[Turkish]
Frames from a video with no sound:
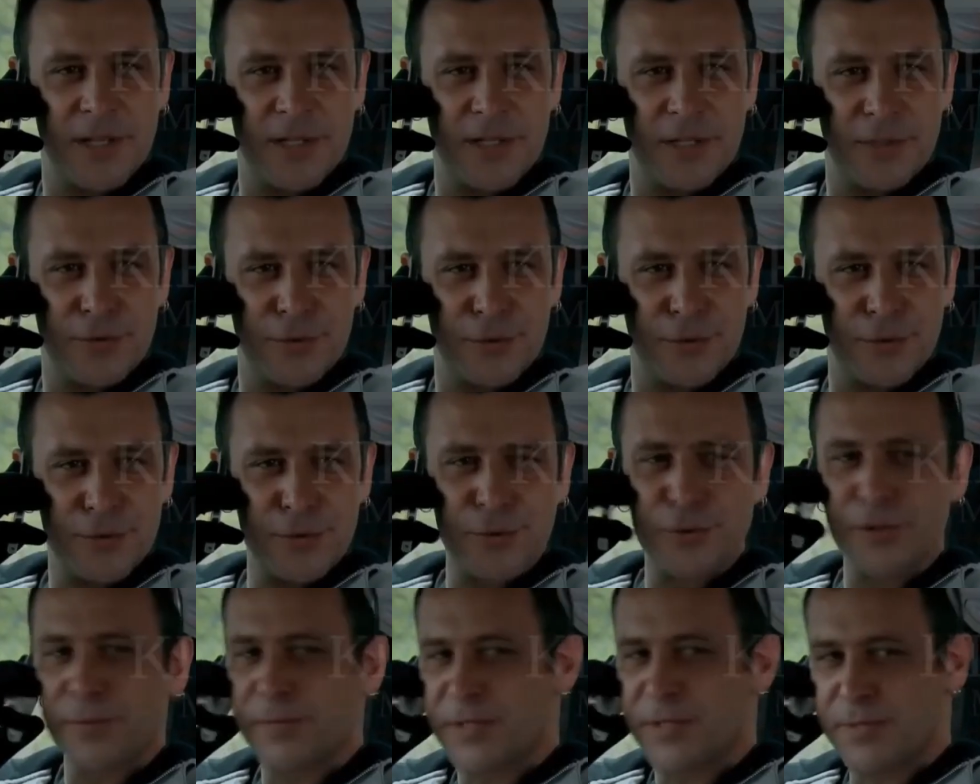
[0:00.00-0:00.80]
kadar
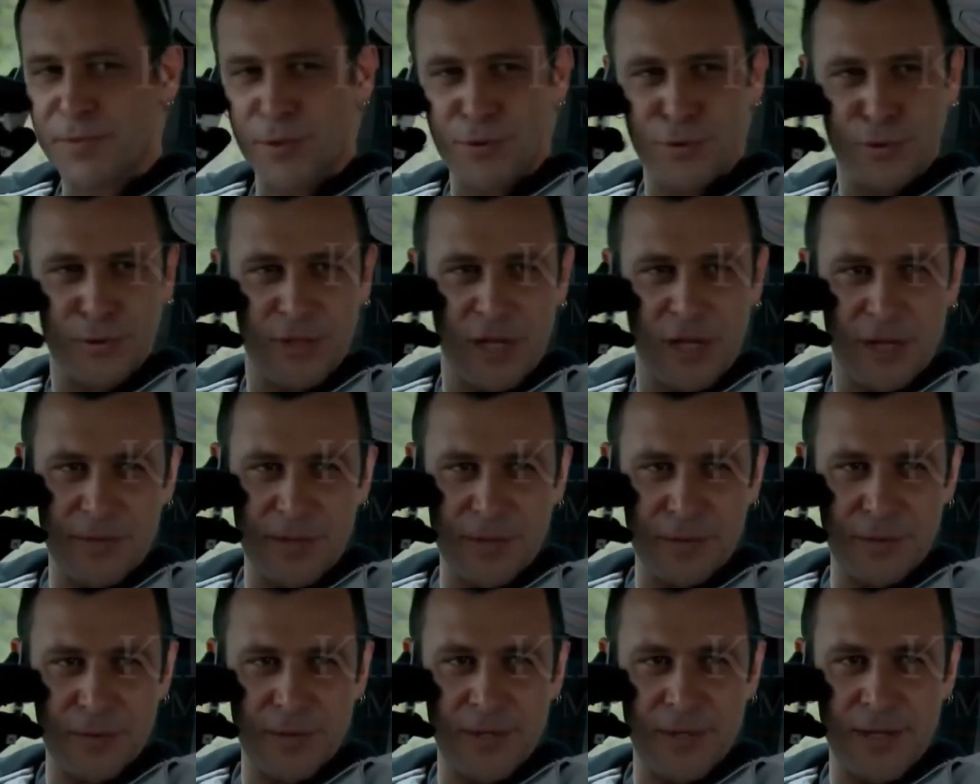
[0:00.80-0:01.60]
getiriyorsun. Orada bizim çocuklar
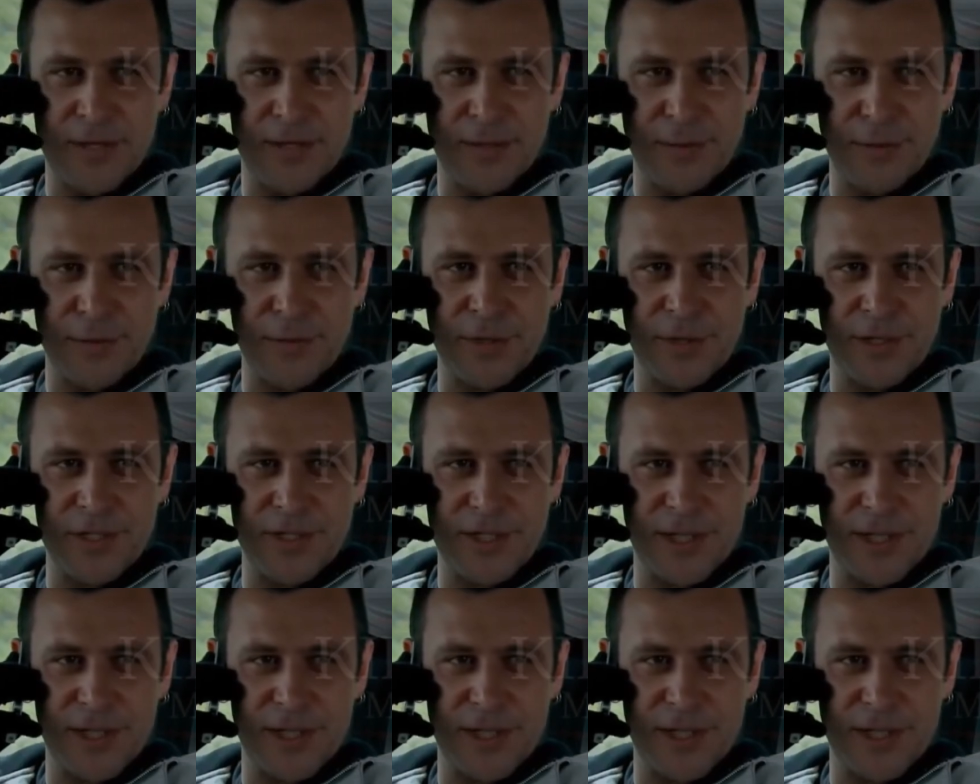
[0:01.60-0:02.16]
bekliyorlar. Onu